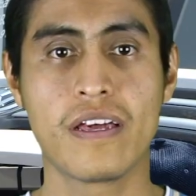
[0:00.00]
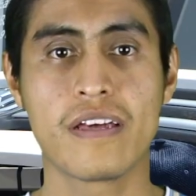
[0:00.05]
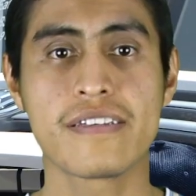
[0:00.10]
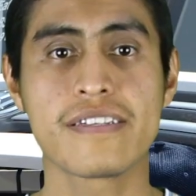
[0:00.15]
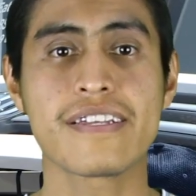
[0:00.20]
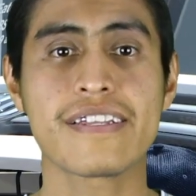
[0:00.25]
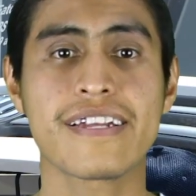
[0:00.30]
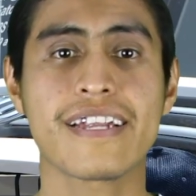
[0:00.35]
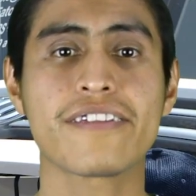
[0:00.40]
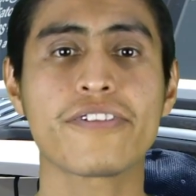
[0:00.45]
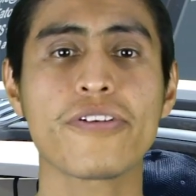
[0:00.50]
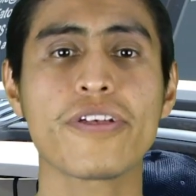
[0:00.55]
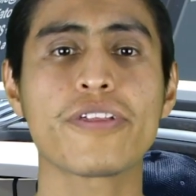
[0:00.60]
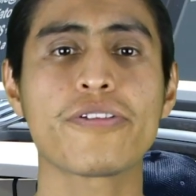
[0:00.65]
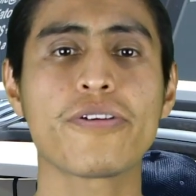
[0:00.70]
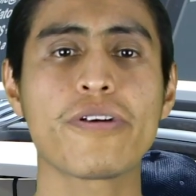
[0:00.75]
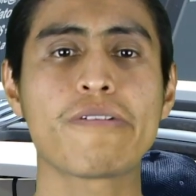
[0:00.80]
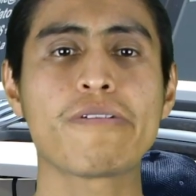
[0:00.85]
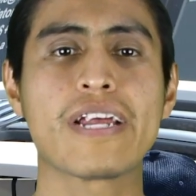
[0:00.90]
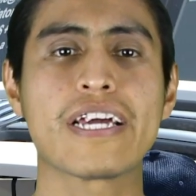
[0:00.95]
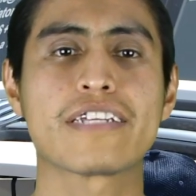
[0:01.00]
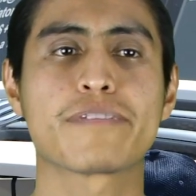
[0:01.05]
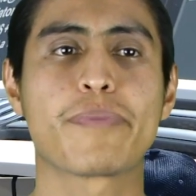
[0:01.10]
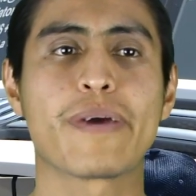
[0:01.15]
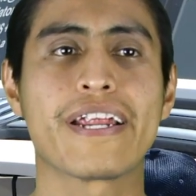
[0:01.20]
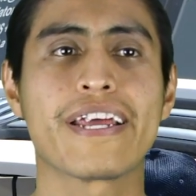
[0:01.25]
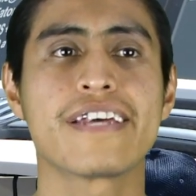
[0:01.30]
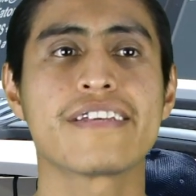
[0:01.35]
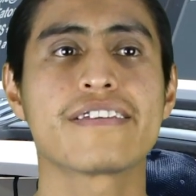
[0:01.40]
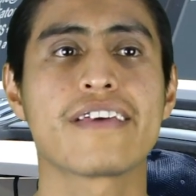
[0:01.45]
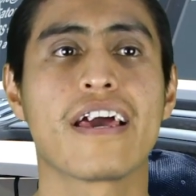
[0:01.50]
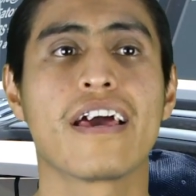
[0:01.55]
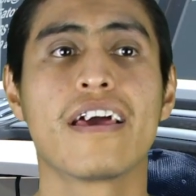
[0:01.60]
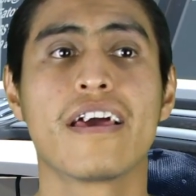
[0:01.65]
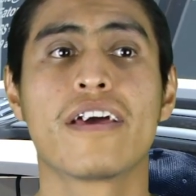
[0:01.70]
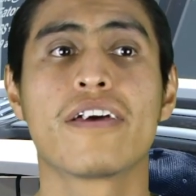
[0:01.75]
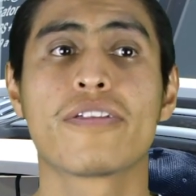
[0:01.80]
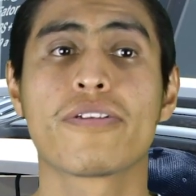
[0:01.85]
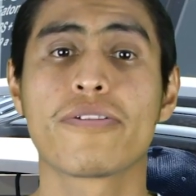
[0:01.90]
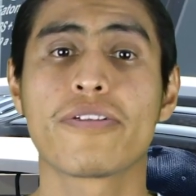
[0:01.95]
Se trató de toda una experiencia,
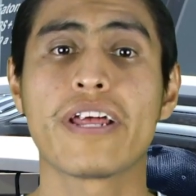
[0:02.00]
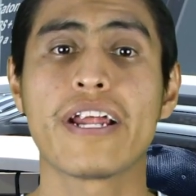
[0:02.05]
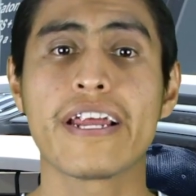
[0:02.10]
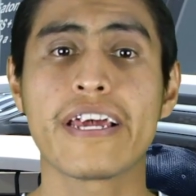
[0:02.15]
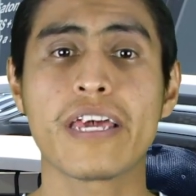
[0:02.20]
donde el